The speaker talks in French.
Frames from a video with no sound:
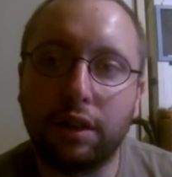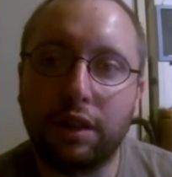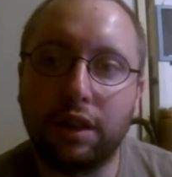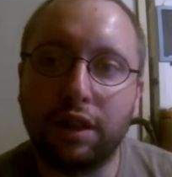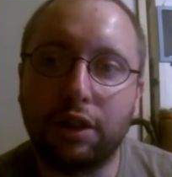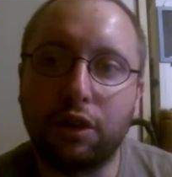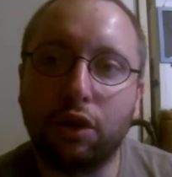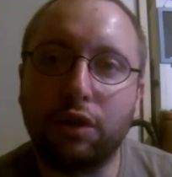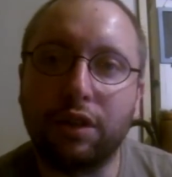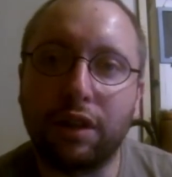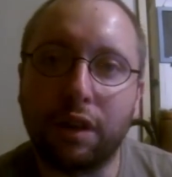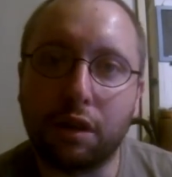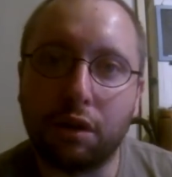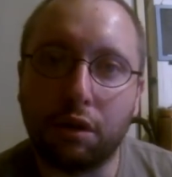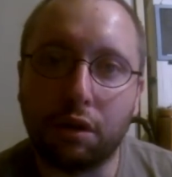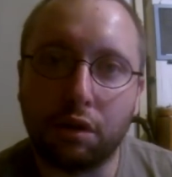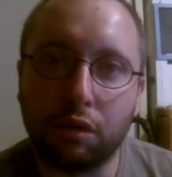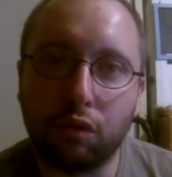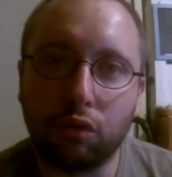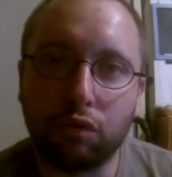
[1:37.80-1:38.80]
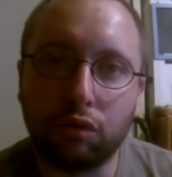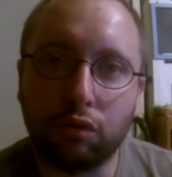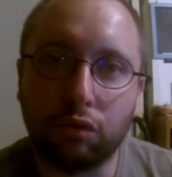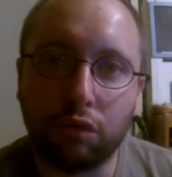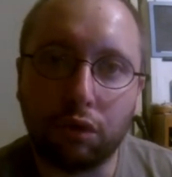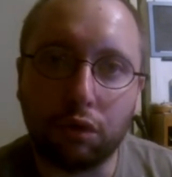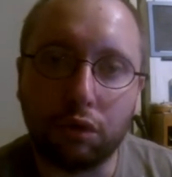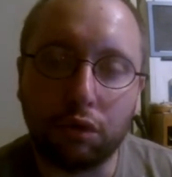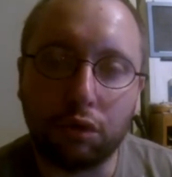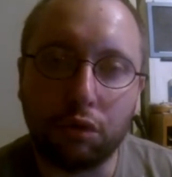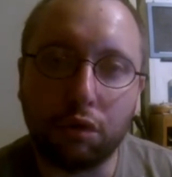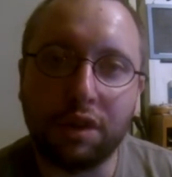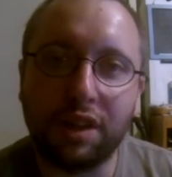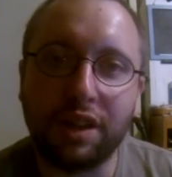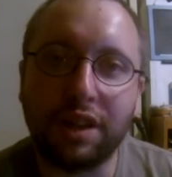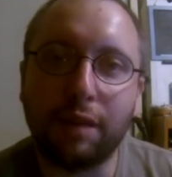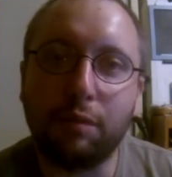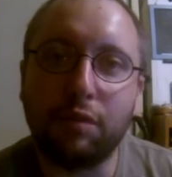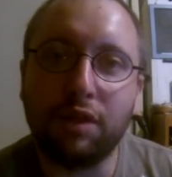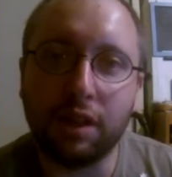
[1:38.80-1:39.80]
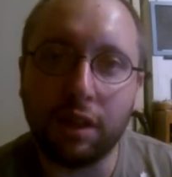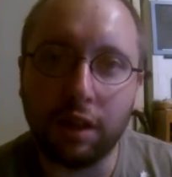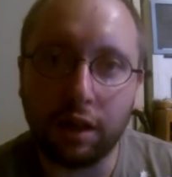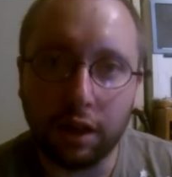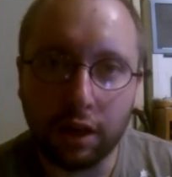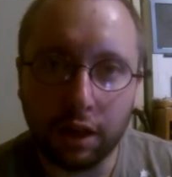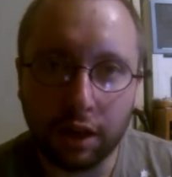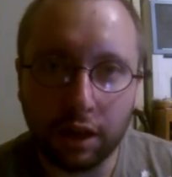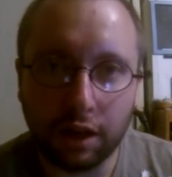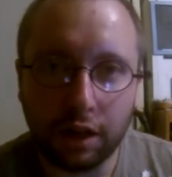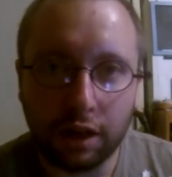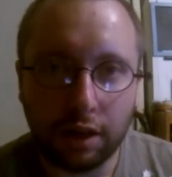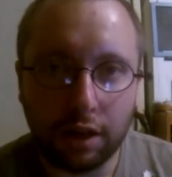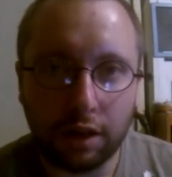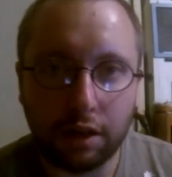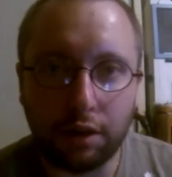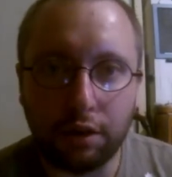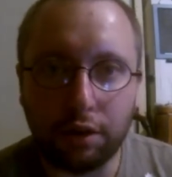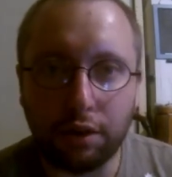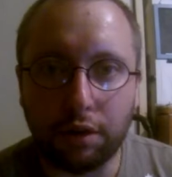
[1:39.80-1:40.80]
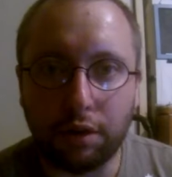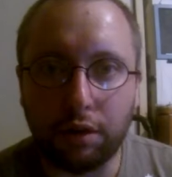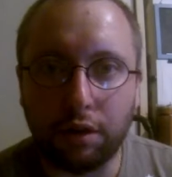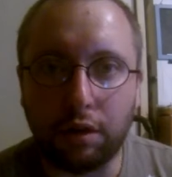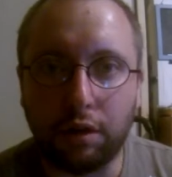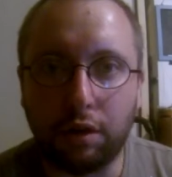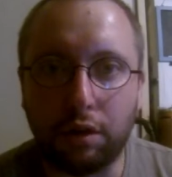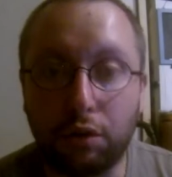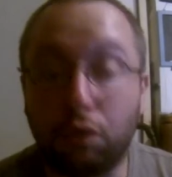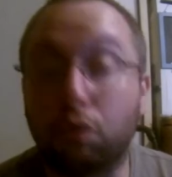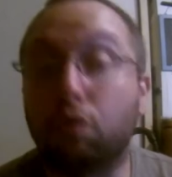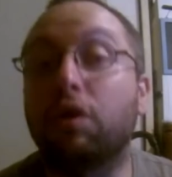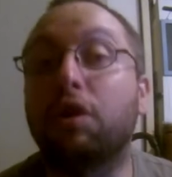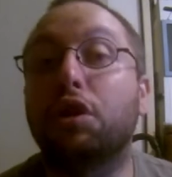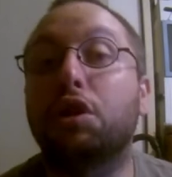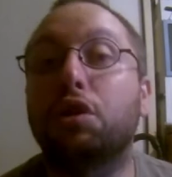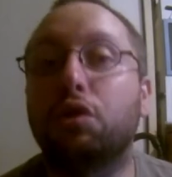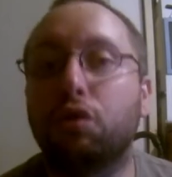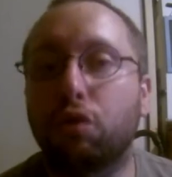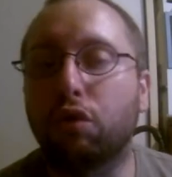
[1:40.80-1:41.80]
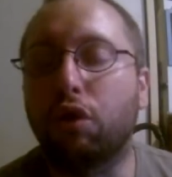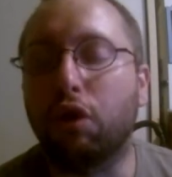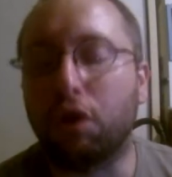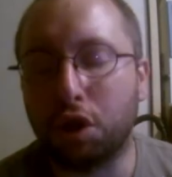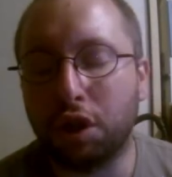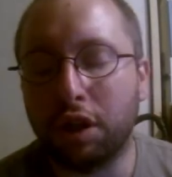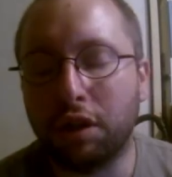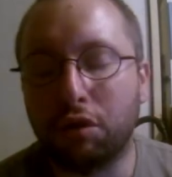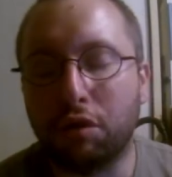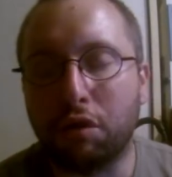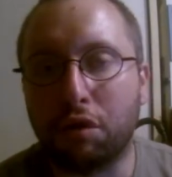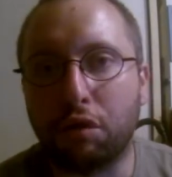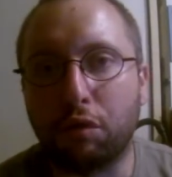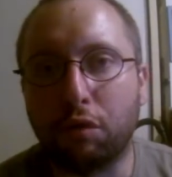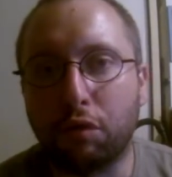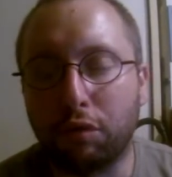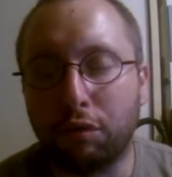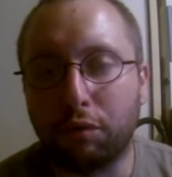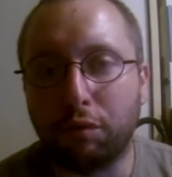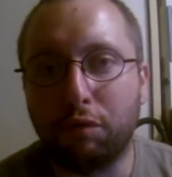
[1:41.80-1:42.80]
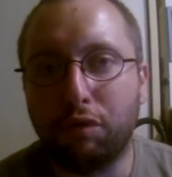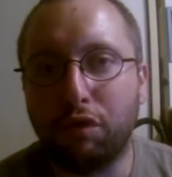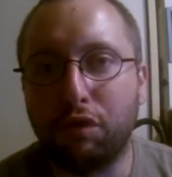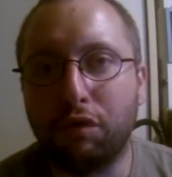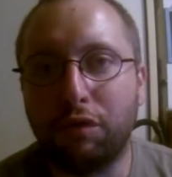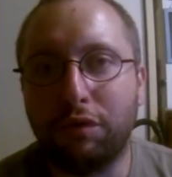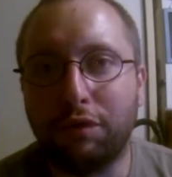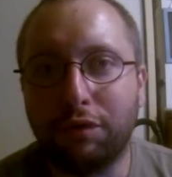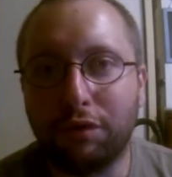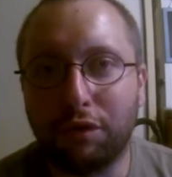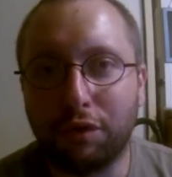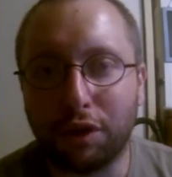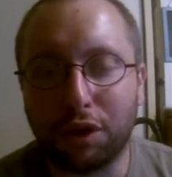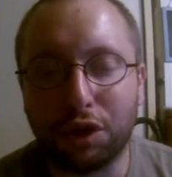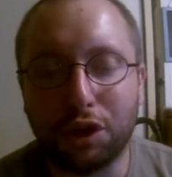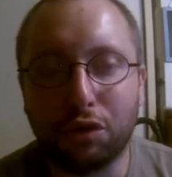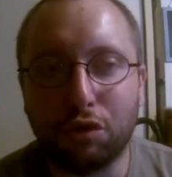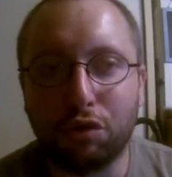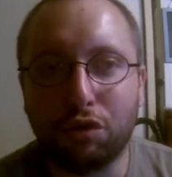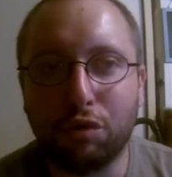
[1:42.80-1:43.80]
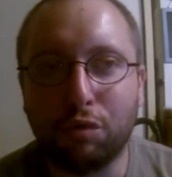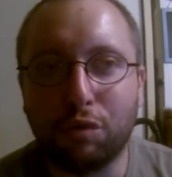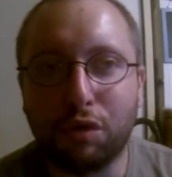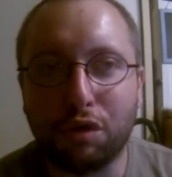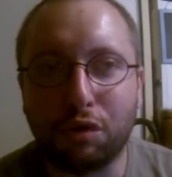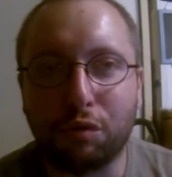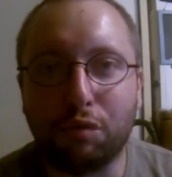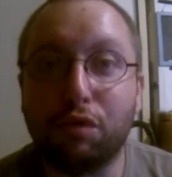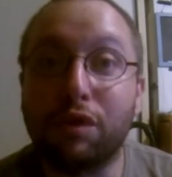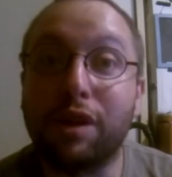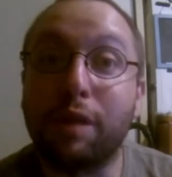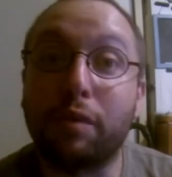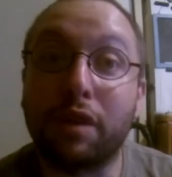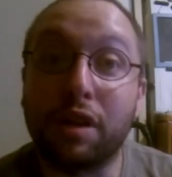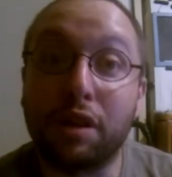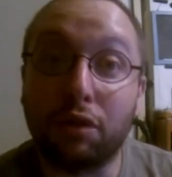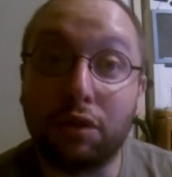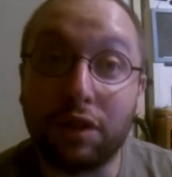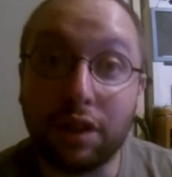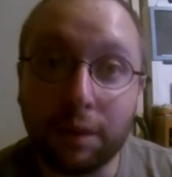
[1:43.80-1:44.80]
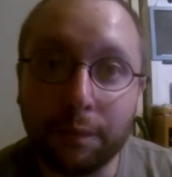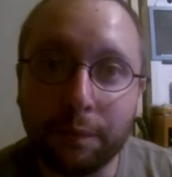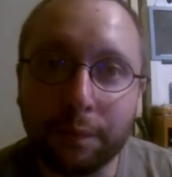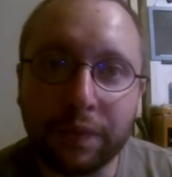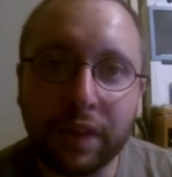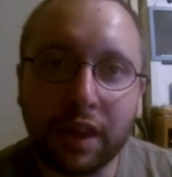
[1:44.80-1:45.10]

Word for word: et Quentin Sanson, donc Gusty Reptile, euh, donc les, dont leurs chaînes ne sont plus, chaînes YouTube ne sont plus à présenter.